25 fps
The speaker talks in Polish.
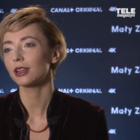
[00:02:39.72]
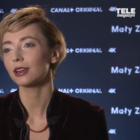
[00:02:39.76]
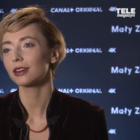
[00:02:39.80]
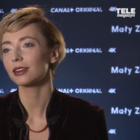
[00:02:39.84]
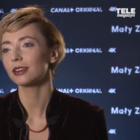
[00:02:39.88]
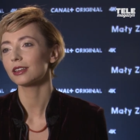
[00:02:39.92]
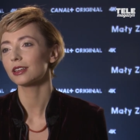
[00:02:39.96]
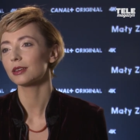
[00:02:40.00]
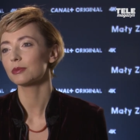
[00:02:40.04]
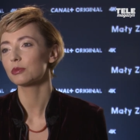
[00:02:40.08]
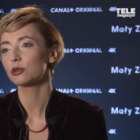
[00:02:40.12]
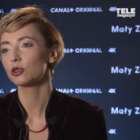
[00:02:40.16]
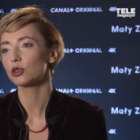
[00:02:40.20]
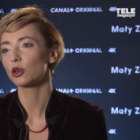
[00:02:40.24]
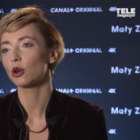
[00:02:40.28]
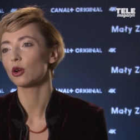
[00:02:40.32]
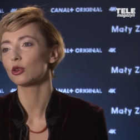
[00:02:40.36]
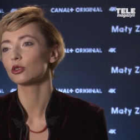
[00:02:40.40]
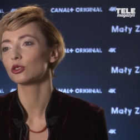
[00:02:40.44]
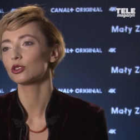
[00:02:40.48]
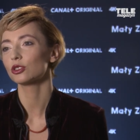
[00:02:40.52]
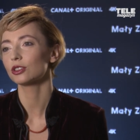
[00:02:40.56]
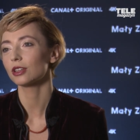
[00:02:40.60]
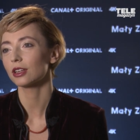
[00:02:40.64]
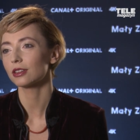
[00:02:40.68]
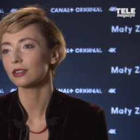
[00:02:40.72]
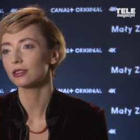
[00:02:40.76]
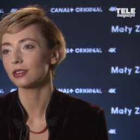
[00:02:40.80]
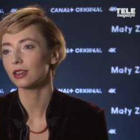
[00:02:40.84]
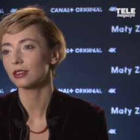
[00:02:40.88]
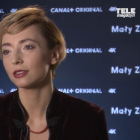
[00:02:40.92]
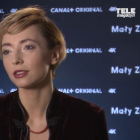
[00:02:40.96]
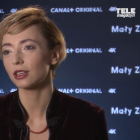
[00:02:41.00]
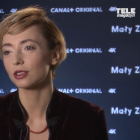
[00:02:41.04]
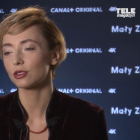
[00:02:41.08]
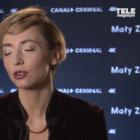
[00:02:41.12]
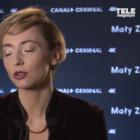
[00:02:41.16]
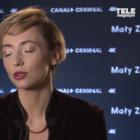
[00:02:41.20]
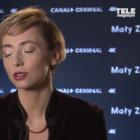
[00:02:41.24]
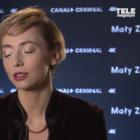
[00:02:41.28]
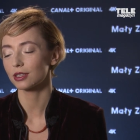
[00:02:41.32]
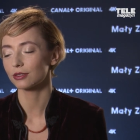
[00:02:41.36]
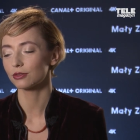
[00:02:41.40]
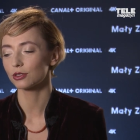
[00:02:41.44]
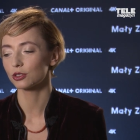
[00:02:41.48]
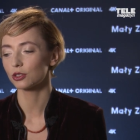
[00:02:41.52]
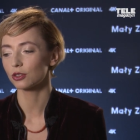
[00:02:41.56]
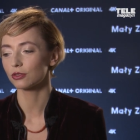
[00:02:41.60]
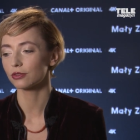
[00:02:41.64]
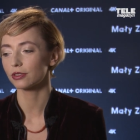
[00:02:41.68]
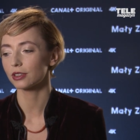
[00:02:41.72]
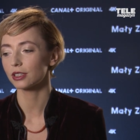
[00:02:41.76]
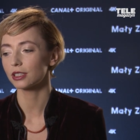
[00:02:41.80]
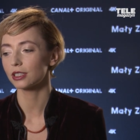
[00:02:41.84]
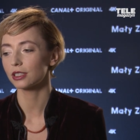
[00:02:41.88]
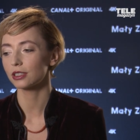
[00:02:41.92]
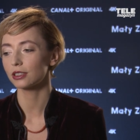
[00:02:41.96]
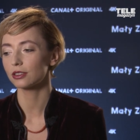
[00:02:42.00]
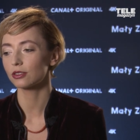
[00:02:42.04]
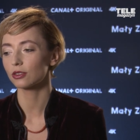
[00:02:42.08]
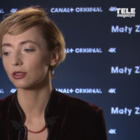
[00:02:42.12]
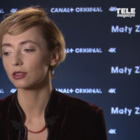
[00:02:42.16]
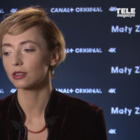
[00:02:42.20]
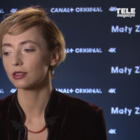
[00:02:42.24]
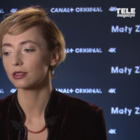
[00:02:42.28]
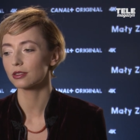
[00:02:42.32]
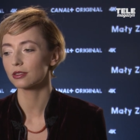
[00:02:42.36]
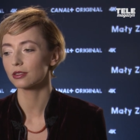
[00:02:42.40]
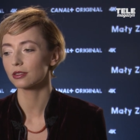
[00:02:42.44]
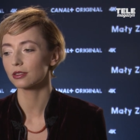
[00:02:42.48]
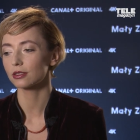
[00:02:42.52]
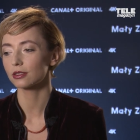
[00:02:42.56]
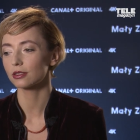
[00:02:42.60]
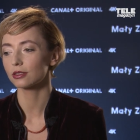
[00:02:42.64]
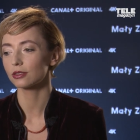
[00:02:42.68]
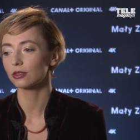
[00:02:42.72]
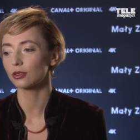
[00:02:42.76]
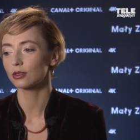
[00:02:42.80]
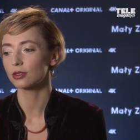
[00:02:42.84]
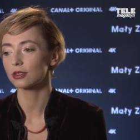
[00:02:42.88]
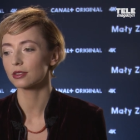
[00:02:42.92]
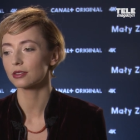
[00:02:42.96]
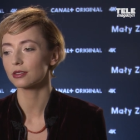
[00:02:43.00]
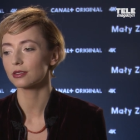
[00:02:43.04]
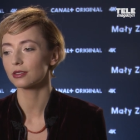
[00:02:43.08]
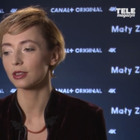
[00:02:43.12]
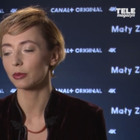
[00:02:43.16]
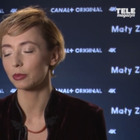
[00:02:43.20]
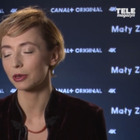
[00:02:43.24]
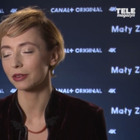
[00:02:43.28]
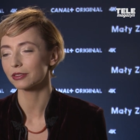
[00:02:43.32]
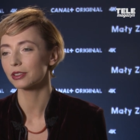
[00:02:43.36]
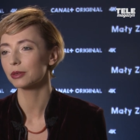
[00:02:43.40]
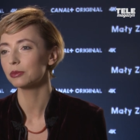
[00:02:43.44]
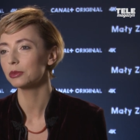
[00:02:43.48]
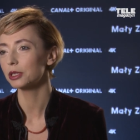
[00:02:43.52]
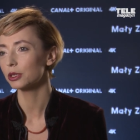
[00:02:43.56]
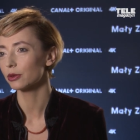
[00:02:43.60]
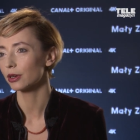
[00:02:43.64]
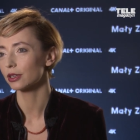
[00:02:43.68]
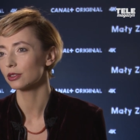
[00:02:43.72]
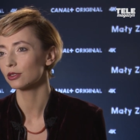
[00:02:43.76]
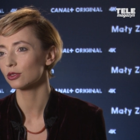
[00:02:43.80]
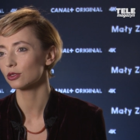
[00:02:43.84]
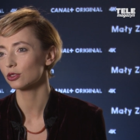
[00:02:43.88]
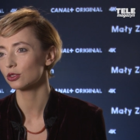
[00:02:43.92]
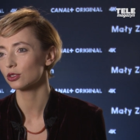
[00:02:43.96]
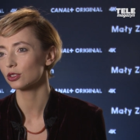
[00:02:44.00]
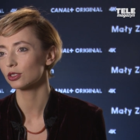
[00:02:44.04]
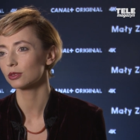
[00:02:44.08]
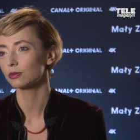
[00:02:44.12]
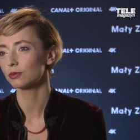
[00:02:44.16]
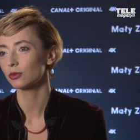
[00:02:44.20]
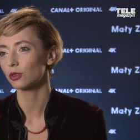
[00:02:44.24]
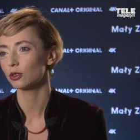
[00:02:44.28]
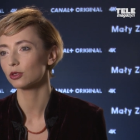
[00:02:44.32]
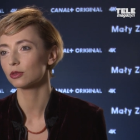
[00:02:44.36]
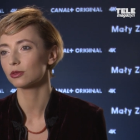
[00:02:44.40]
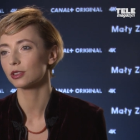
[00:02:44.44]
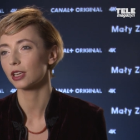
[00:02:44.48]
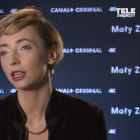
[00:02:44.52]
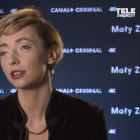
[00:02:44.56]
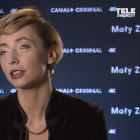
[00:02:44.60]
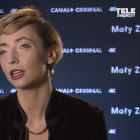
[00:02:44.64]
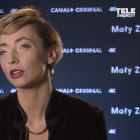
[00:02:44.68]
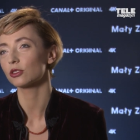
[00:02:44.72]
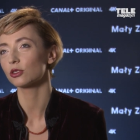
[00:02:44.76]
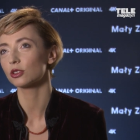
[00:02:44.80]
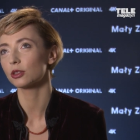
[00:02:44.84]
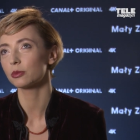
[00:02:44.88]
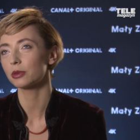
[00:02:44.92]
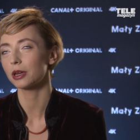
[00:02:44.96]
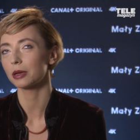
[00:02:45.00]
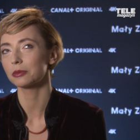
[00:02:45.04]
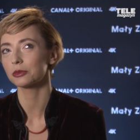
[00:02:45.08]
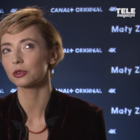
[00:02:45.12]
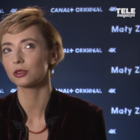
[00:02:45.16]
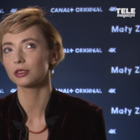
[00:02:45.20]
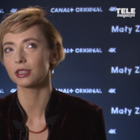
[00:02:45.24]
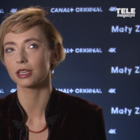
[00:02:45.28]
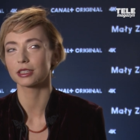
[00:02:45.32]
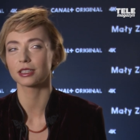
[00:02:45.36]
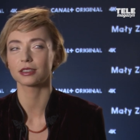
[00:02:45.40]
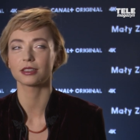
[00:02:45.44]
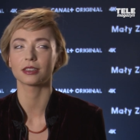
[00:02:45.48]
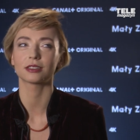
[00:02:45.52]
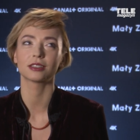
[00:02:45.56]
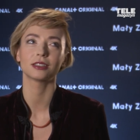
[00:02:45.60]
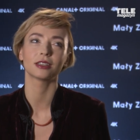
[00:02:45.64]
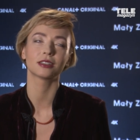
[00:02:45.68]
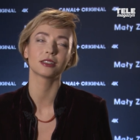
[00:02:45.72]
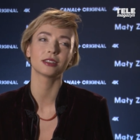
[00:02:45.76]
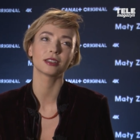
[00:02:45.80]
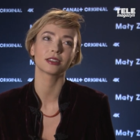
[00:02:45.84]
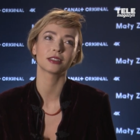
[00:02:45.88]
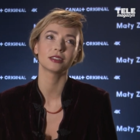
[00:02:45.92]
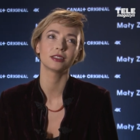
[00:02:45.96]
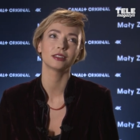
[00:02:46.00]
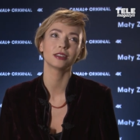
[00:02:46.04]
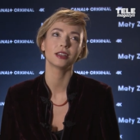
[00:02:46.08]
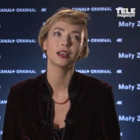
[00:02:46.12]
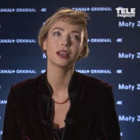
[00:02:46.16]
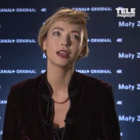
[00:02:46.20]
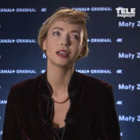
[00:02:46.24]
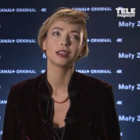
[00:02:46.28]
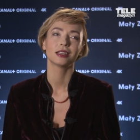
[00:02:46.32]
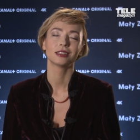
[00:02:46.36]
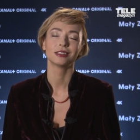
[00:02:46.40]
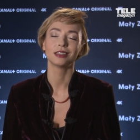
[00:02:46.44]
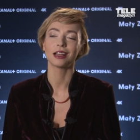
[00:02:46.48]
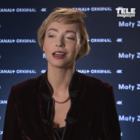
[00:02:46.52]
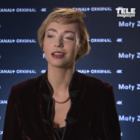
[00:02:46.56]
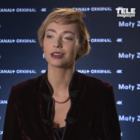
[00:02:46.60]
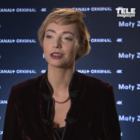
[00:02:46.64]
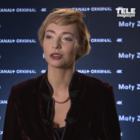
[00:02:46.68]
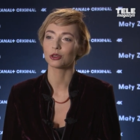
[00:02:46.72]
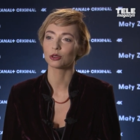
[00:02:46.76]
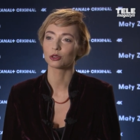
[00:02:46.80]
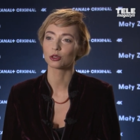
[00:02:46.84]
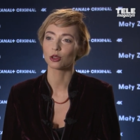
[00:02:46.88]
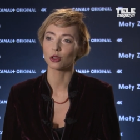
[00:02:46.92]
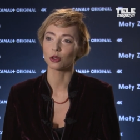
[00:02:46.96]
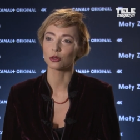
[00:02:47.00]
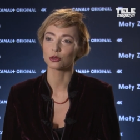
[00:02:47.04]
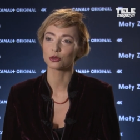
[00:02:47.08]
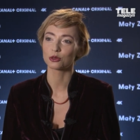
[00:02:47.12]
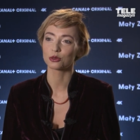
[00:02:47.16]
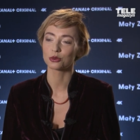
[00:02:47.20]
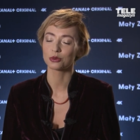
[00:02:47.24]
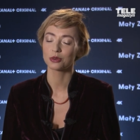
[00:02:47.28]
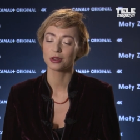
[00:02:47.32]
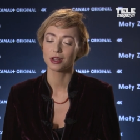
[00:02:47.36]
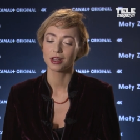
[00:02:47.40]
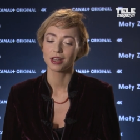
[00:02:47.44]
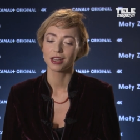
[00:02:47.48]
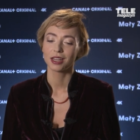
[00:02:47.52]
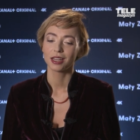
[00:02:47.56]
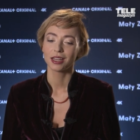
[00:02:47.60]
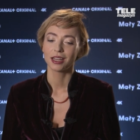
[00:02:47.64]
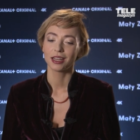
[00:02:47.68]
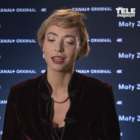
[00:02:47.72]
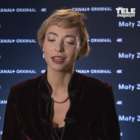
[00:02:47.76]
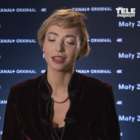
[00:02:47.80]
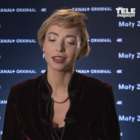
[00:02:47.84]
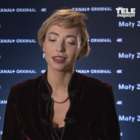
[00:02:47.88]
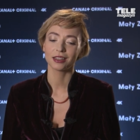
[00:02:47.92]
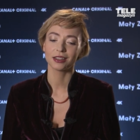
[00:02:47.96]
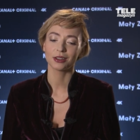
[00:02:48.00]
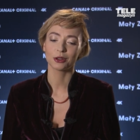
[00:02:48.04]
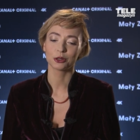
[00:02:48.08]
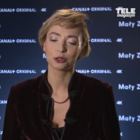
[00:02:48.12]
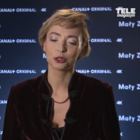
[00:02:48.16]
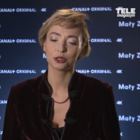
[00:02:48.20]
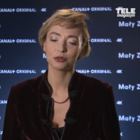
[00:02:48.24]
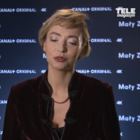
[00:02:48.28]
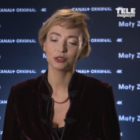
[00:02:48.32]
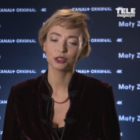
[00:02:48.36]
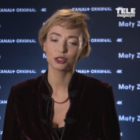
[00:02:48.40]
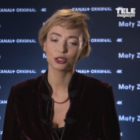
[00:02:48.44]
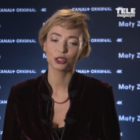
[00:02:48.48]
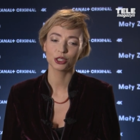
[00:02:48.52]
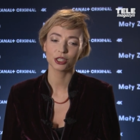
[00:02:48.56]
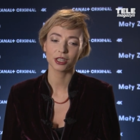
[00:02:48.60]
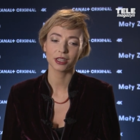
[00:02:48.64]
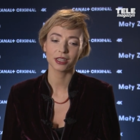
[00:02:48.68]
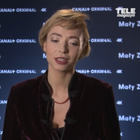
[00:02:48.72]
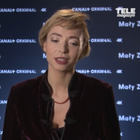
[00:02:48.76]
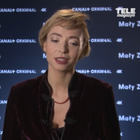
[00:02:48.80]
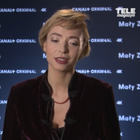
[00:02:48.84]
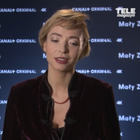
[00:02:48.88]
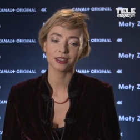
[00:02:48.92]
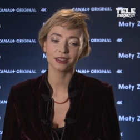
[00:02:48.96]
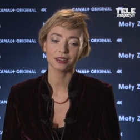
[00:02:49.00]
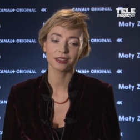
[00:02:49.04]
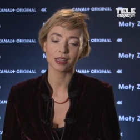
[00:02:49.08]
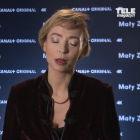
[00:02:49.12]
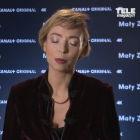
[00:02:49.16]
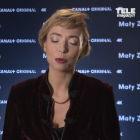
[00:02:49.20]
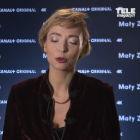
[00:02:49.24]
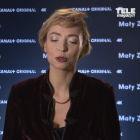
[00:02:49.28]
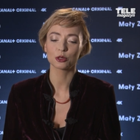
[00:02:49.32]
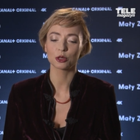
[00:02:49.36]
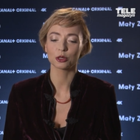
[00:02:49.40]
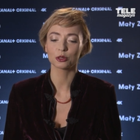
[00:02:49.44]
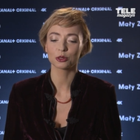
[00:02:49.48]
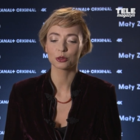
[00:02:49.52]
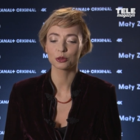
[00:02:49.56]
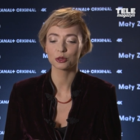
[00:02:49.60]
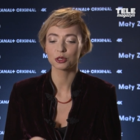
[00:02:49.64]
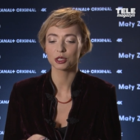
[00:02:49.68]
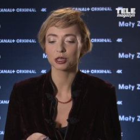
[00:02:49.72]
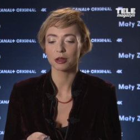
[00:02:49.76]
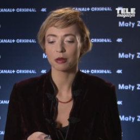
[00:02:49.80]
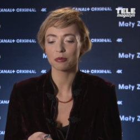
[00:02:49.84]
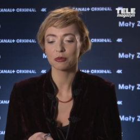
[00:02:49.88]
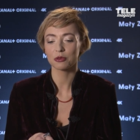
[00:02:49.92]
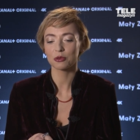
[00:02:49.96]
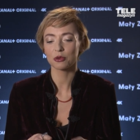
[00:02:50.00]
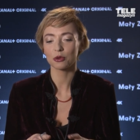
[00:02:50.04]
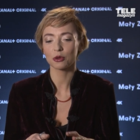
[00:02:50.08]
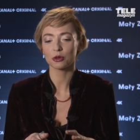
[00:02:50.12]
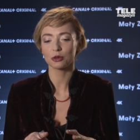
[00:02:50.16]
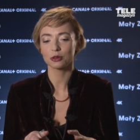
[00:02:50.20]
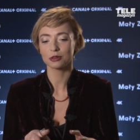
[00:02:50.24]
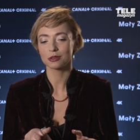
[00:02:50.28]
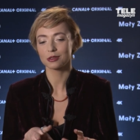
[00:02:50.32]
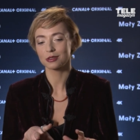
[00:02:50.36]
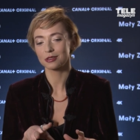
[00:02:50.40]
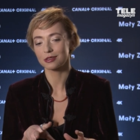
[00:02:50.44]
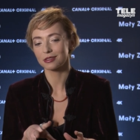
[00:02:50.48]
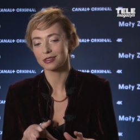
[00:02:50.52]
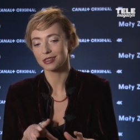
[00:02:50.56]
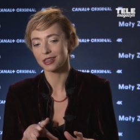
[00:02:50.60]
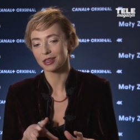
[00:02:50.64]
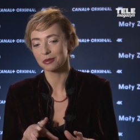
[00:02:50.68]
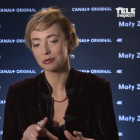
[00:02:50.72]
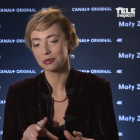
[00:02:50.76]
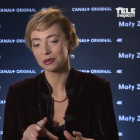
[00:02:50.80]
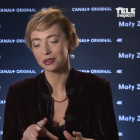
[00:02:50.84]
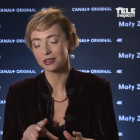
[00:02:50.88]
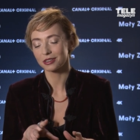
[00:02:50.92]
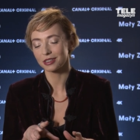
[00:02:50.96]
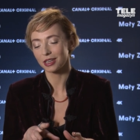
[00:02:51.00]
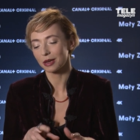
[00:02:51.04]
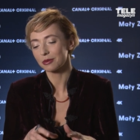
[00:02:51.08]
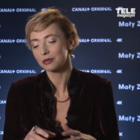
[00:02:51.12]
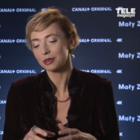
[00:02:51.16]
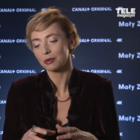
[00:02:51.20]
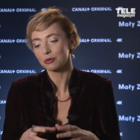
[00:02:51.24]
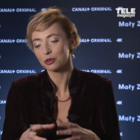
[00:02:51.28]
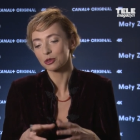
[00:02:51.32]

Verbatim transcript: nagle przychodzi na, na, na drodze zawodowej i to jest, y, to jest naprawdę miłe. To się, od, ja, ja, to odebrałam jak, tak, jak, taki dar od losu. E, oczywiście na początku trzeba było, z, jakby, ja, ja,